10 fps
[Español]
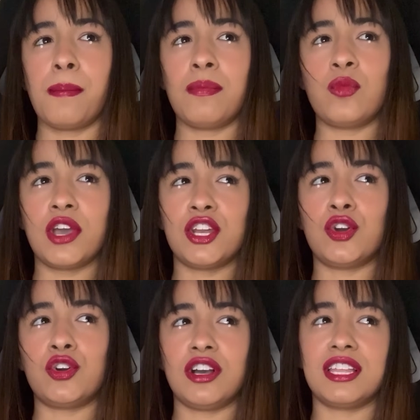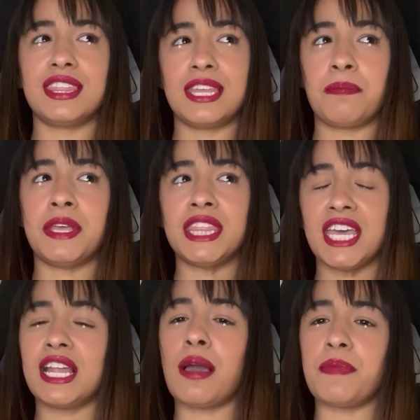Bueno, depende
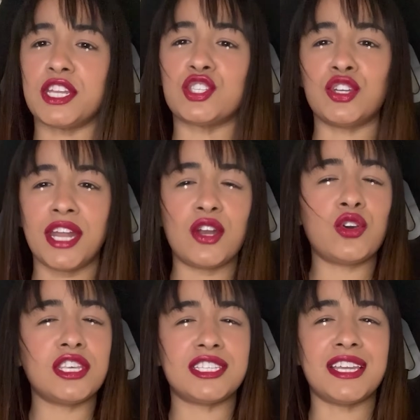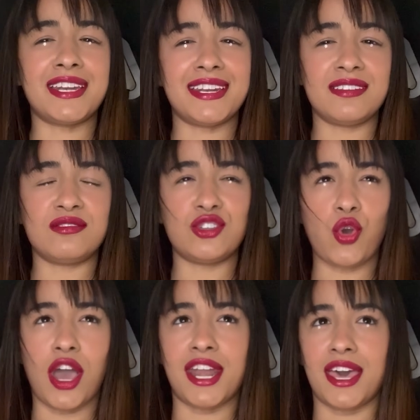de la persona, no dice no
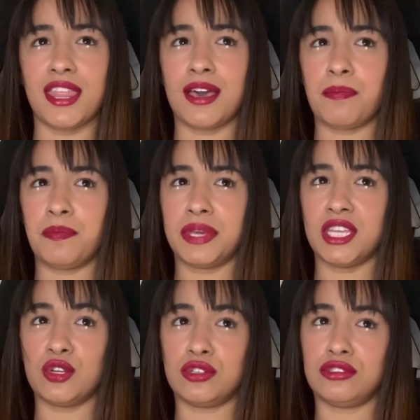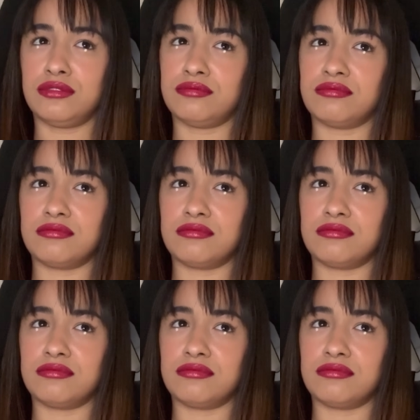a nada, pero